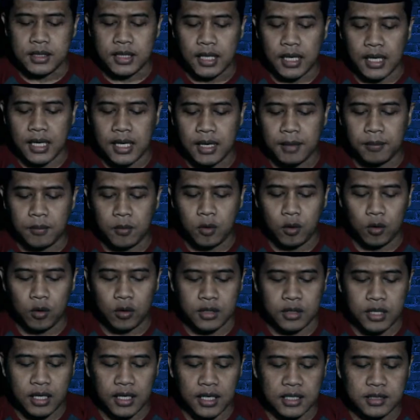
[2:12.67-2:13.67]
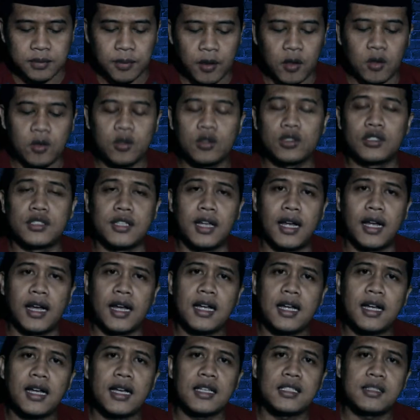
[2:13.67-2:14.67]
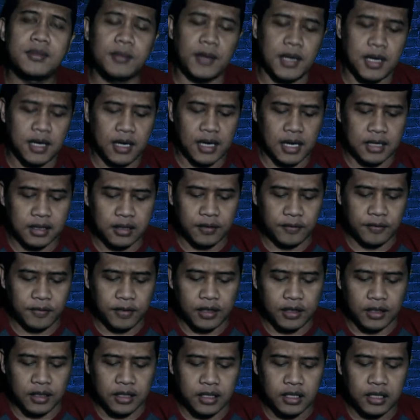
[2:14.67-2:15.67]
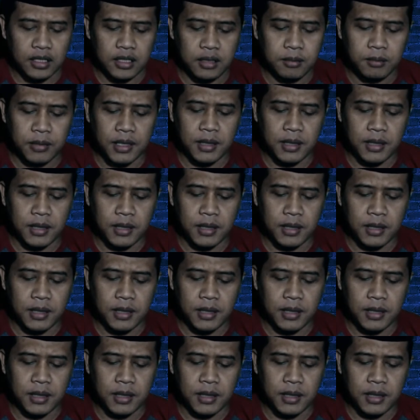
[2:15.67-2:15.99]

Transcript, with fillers: dalam urutan Asmaul Husna, Asma Latif ini